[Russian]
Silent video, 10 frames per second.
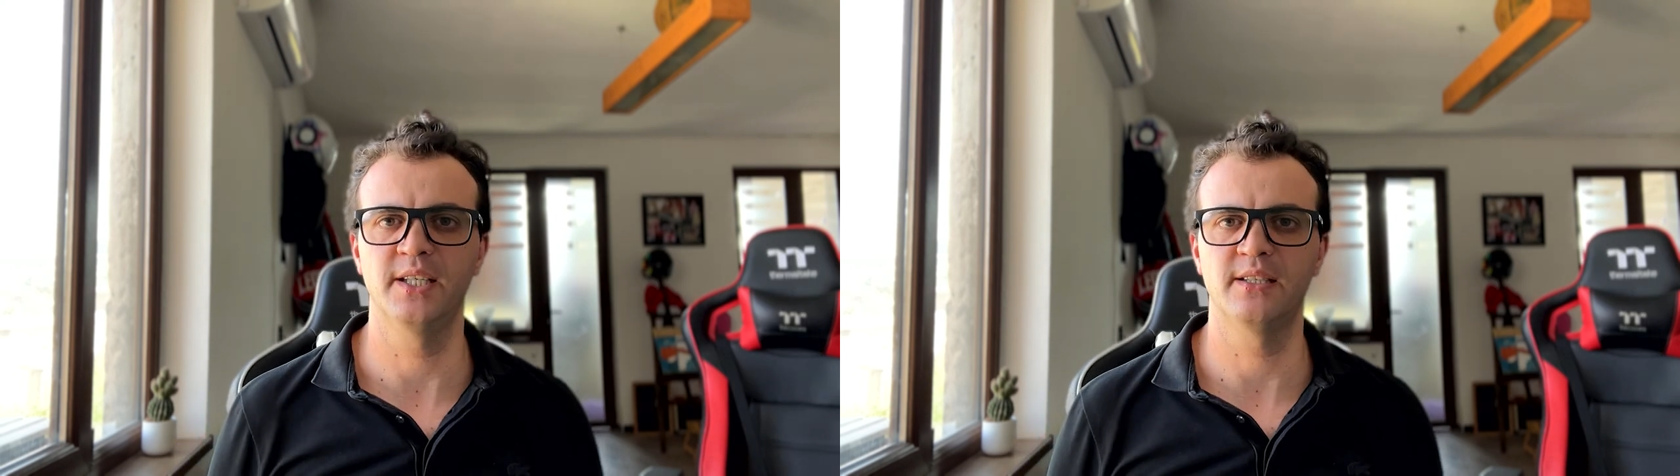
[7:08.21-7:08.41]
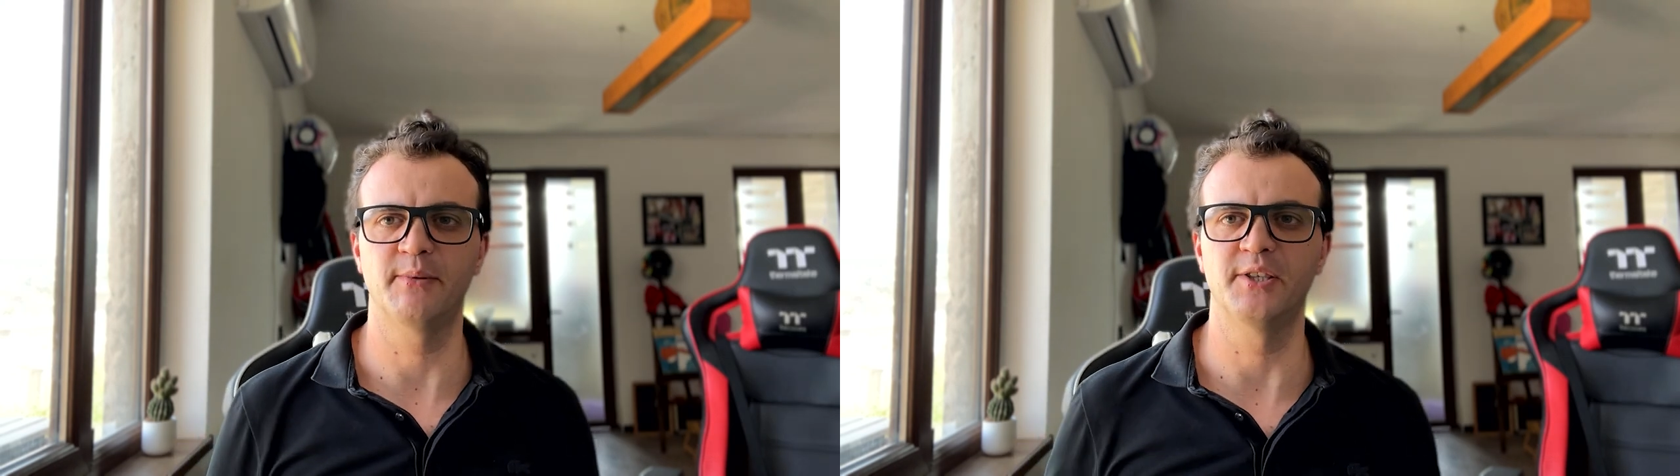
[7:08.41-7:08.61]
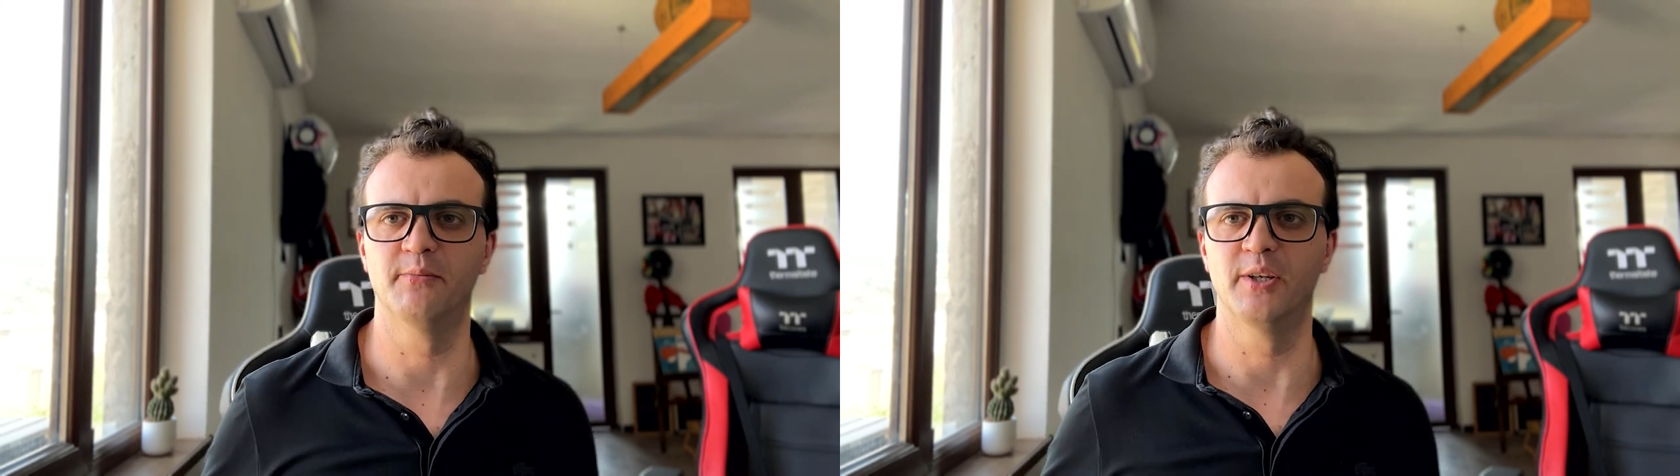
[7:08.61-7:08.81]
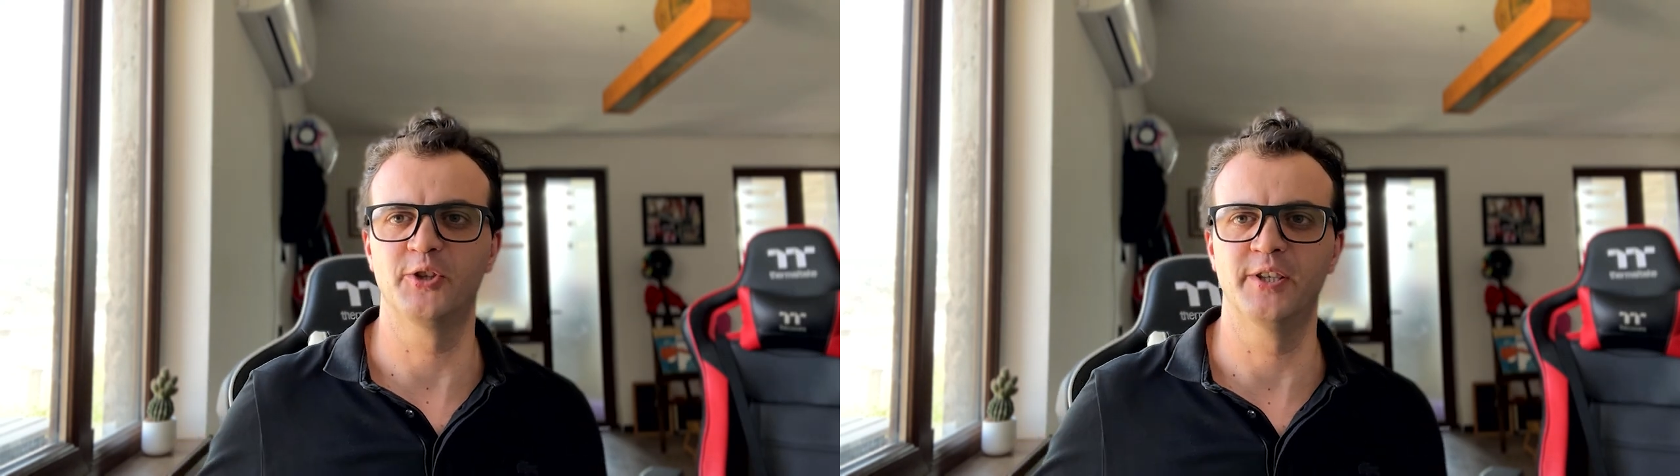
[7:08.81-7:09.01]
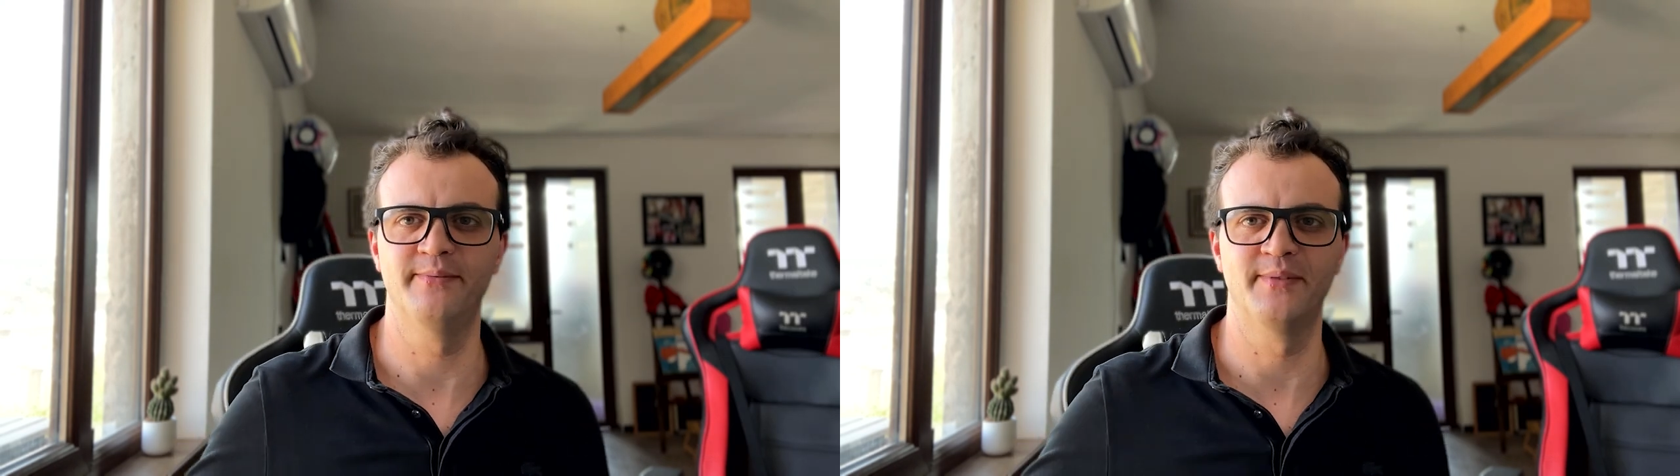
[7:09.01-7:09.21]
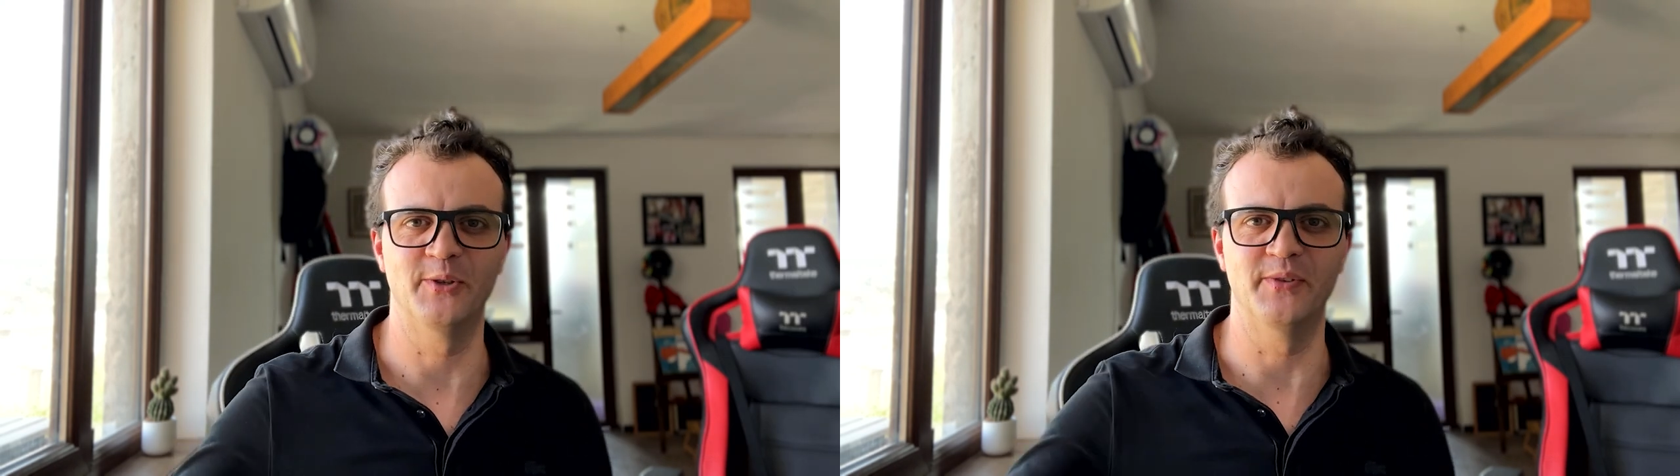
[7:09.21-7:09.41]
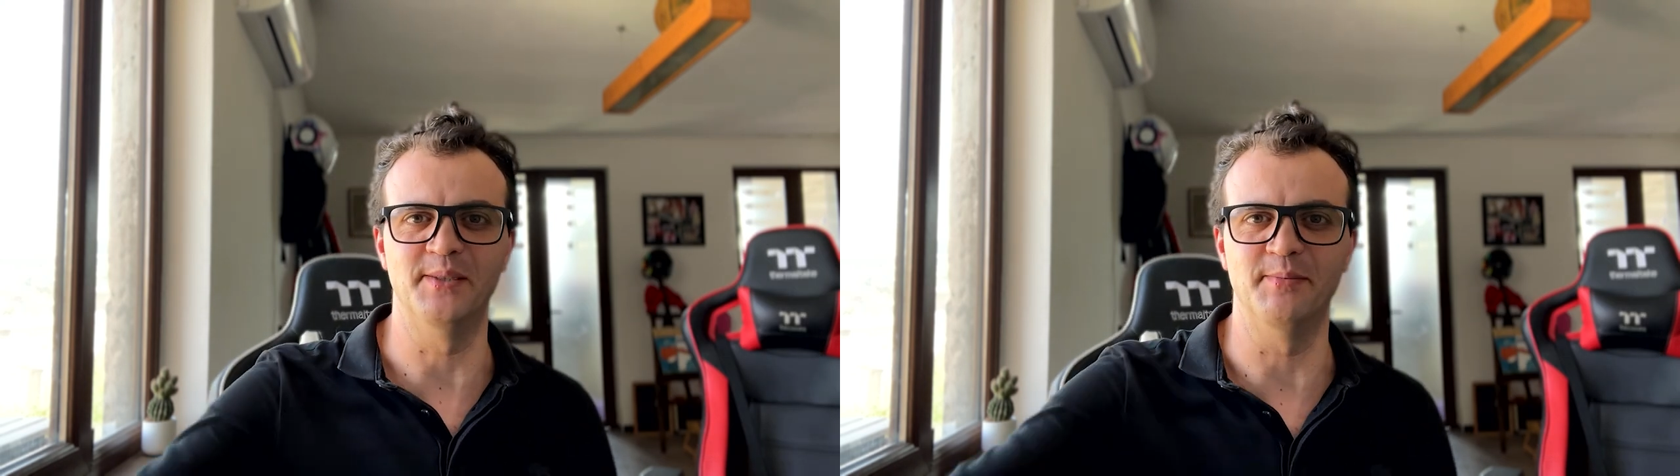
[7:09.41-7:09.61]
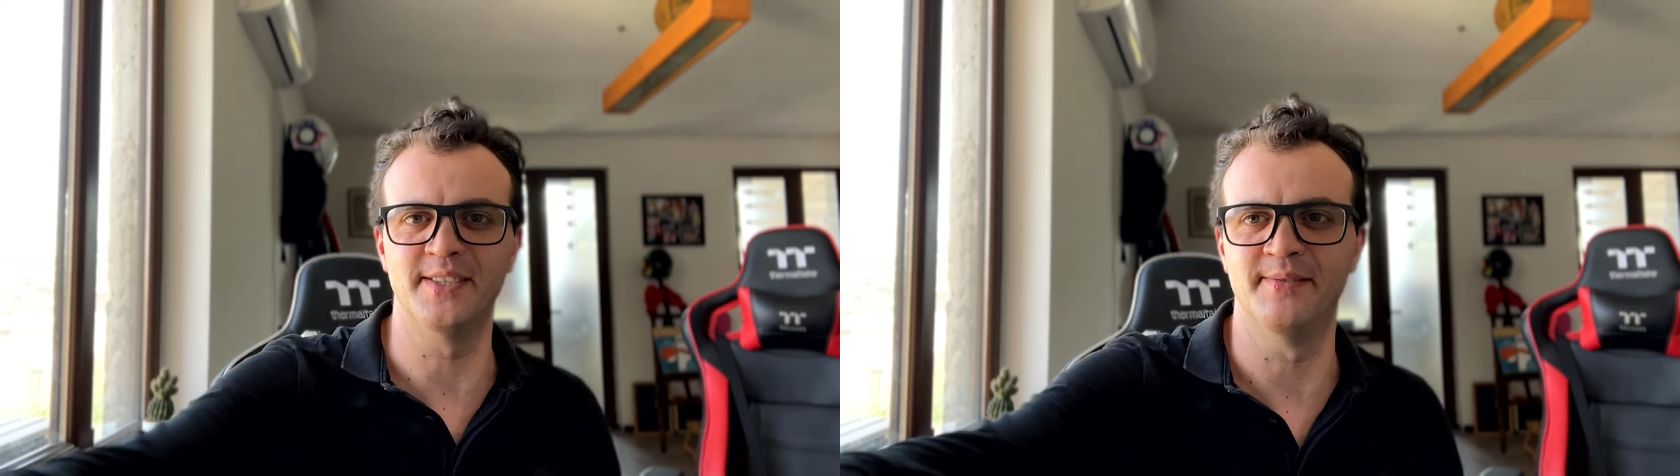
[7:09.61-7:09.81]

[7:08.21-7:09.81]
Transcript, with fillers: Спасибо большое. Увидимся.